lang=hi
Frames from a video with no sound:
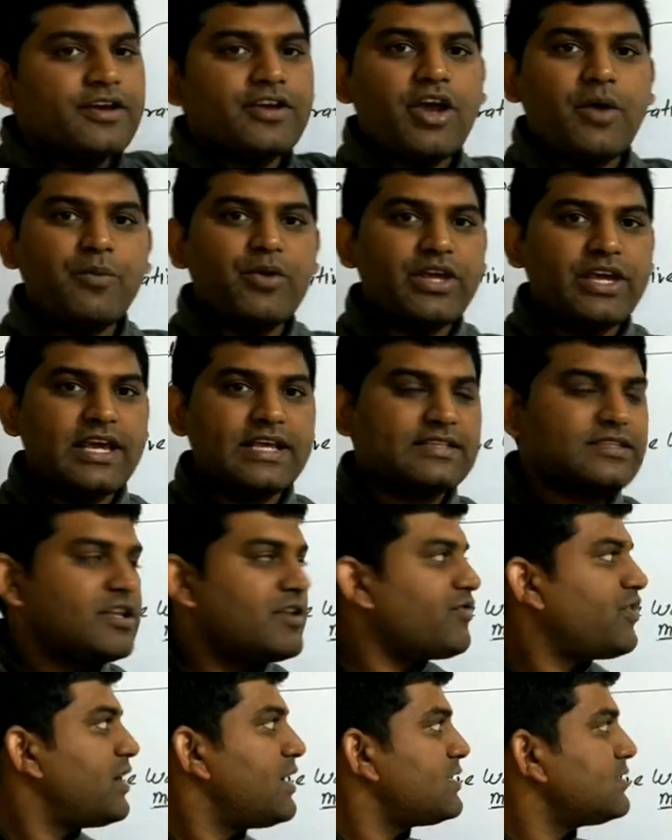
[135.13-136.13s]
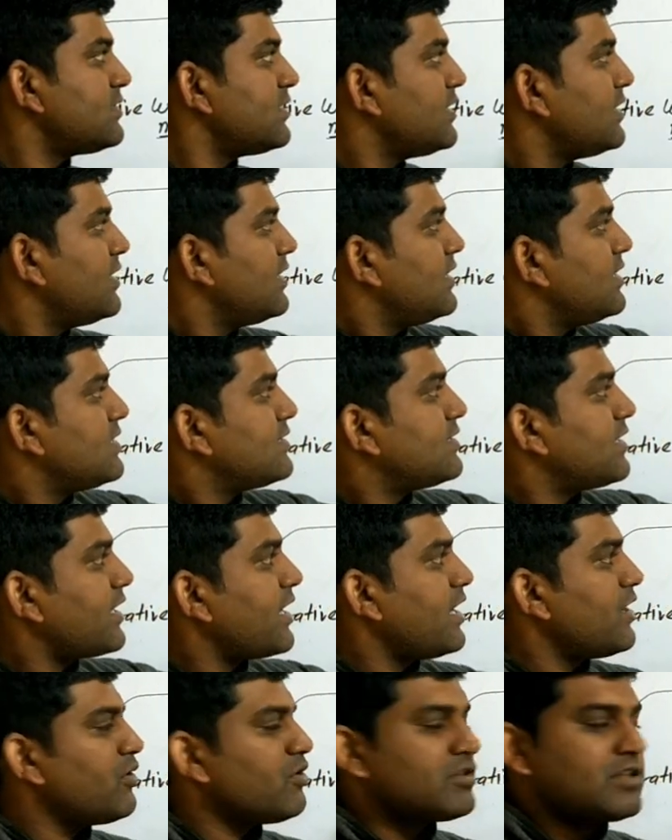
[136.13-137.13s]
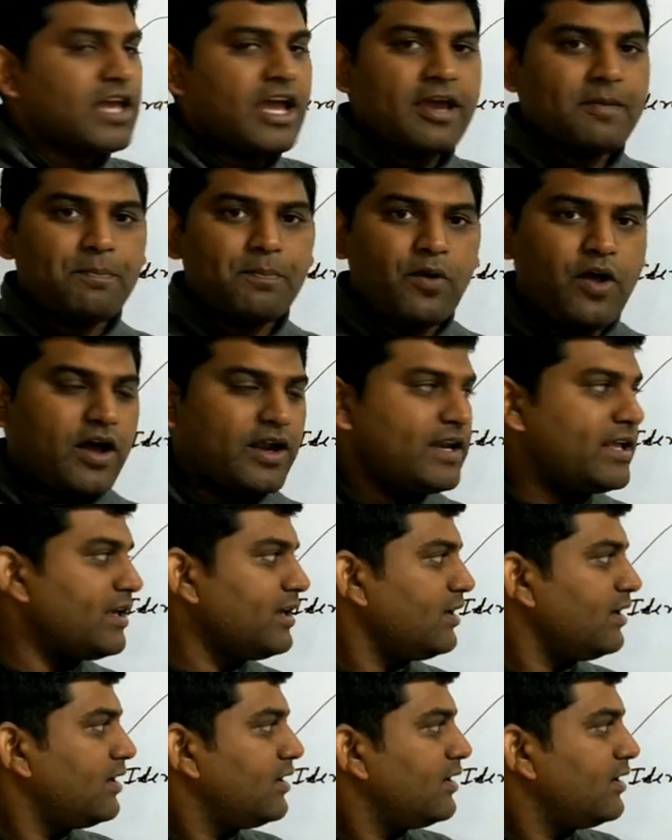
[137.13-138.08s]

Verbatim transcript: कम्युनिकेशन फेज सेकेंड होता है प्लानिंग